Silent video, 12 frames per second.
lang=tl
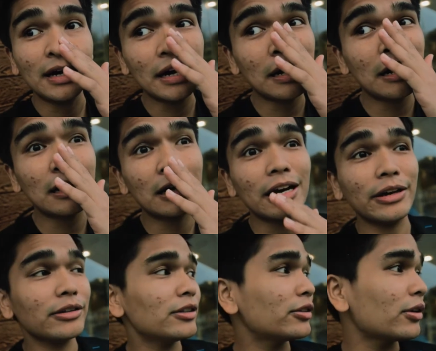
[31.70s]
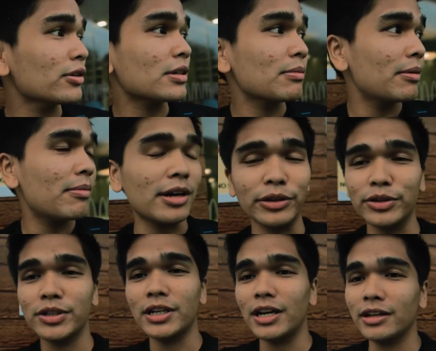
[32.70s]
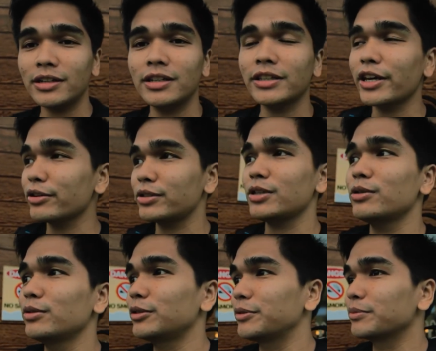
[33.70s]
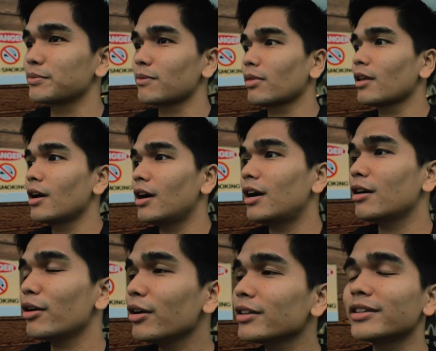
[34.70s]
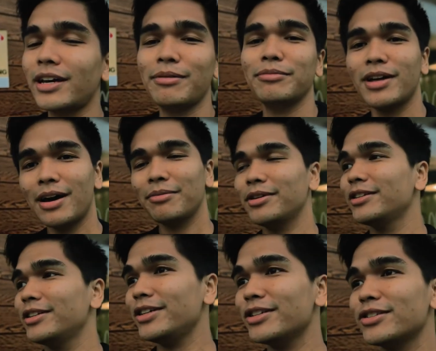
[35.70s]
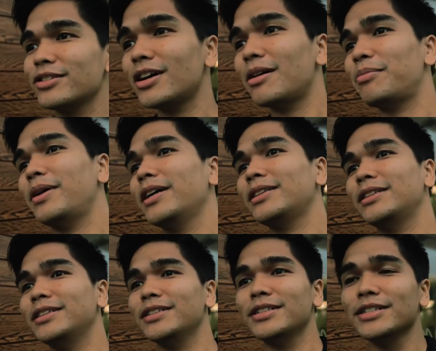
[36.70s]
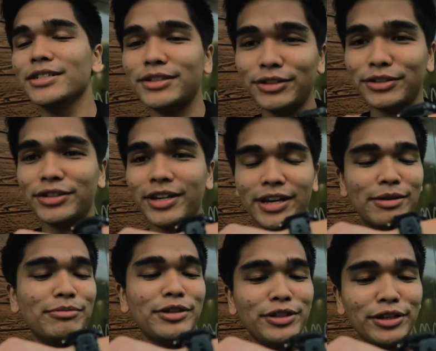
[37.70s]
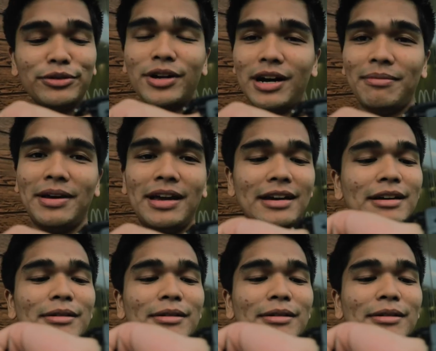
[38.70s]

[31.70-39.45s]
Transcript: Ah, ngayon dito ako sa may McDo silang nintay ko si Nut. Ang call time namin is dapat 6 a.m. nandito na kami.